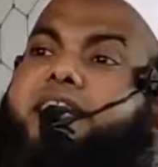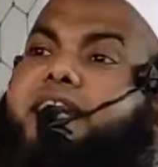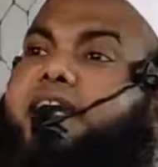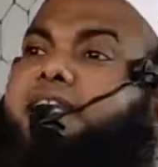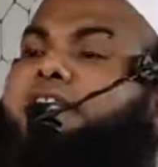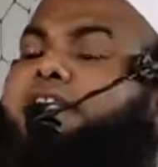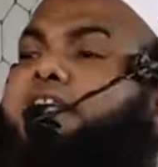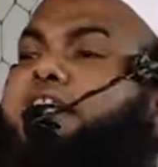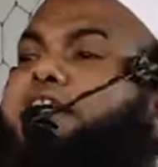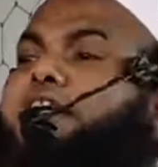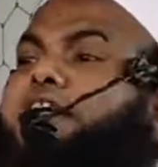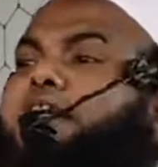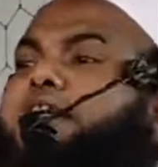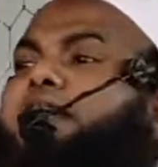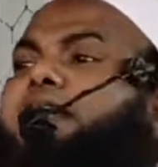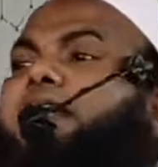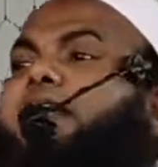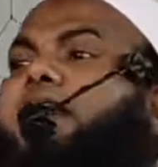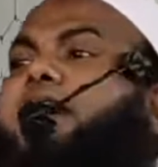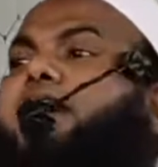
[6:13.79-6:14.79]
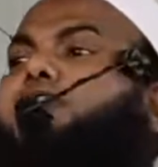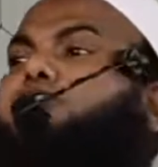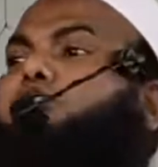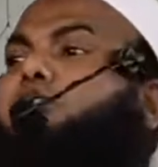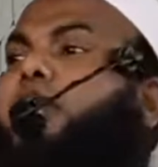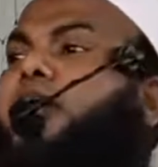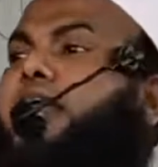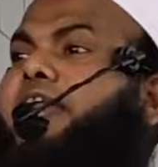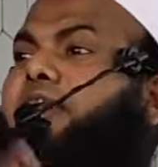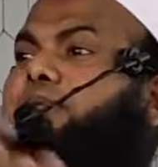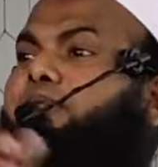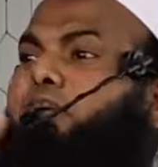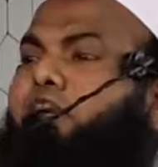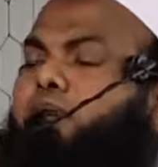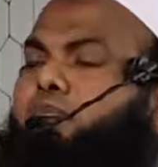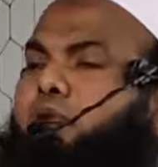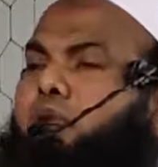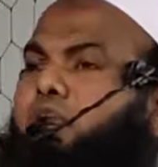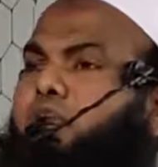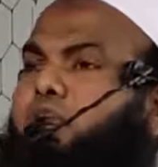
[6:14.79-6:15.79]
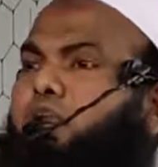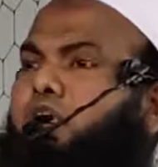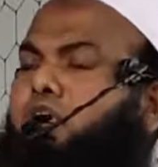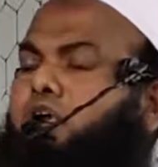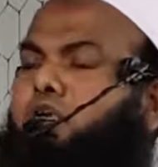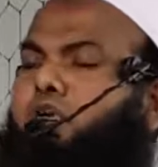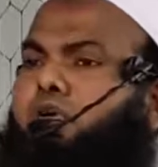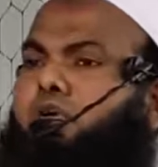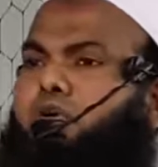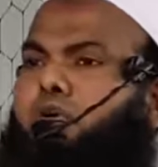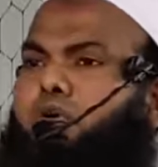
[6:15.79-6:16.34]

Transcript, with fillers: এক নাস্তিক একজন আলেমকে বলল